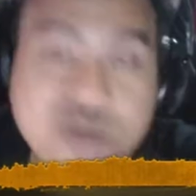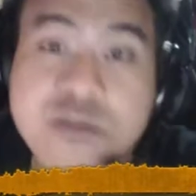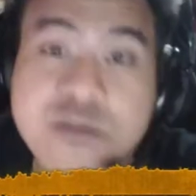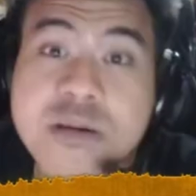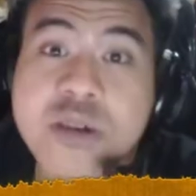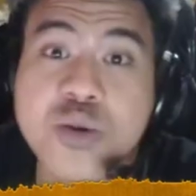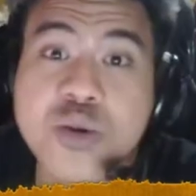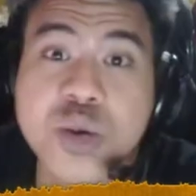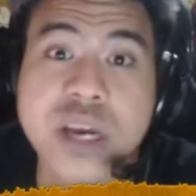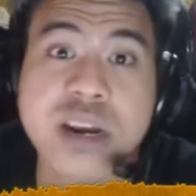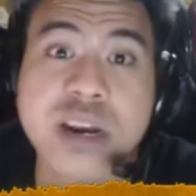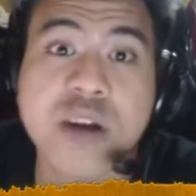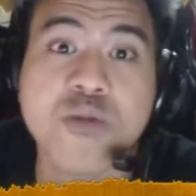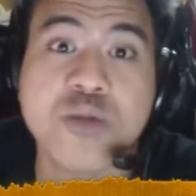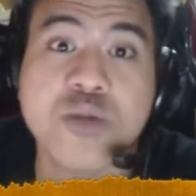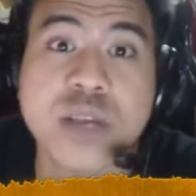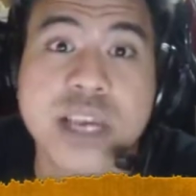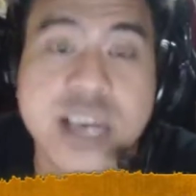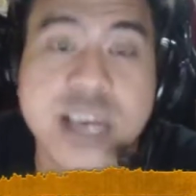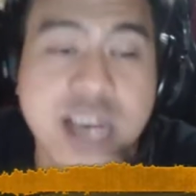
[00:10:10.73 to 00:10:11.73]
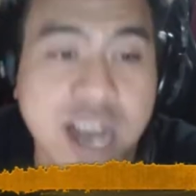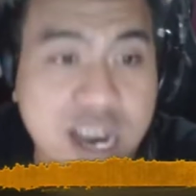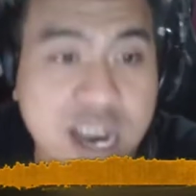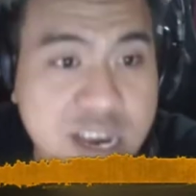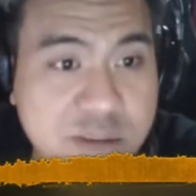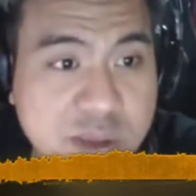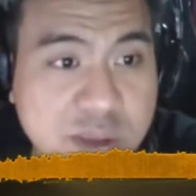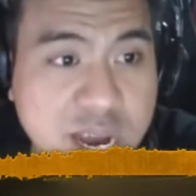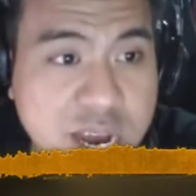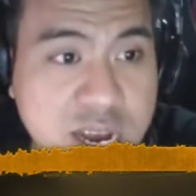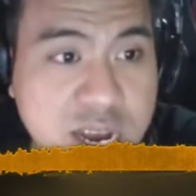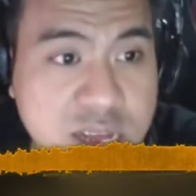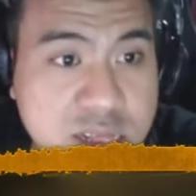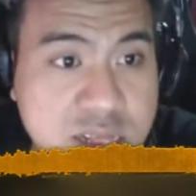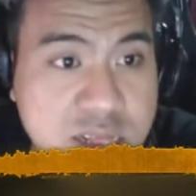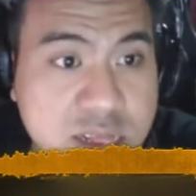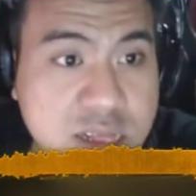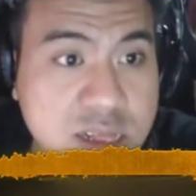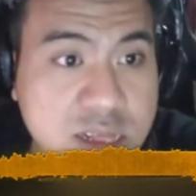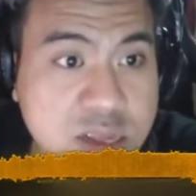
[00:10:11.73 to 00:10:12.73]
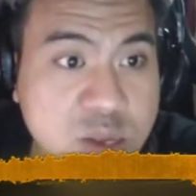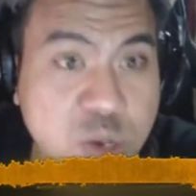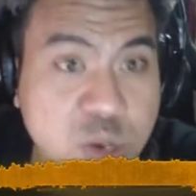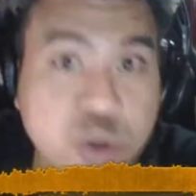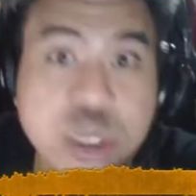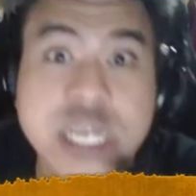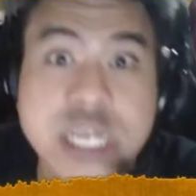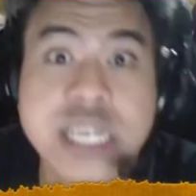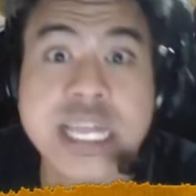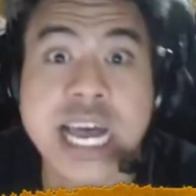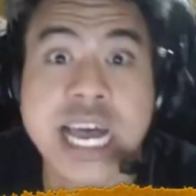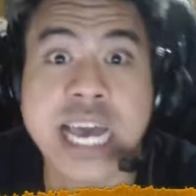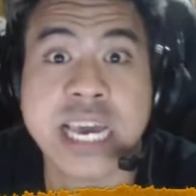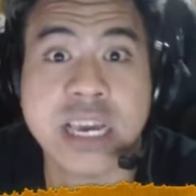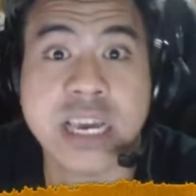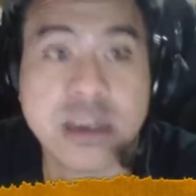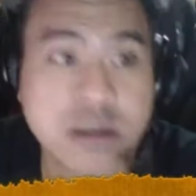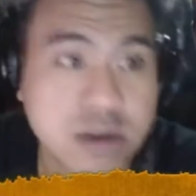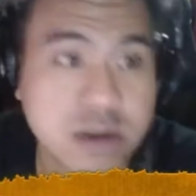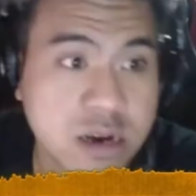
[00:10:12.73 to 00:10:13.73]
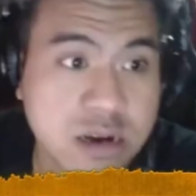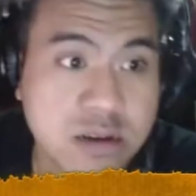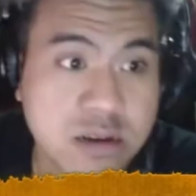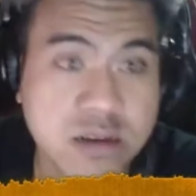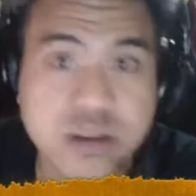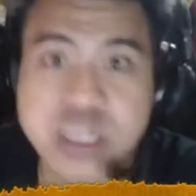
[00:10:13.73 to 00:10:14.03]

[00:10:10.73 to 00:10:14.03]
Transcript: chung câu chuyện không có gì cả khi mà chúng chia tay à,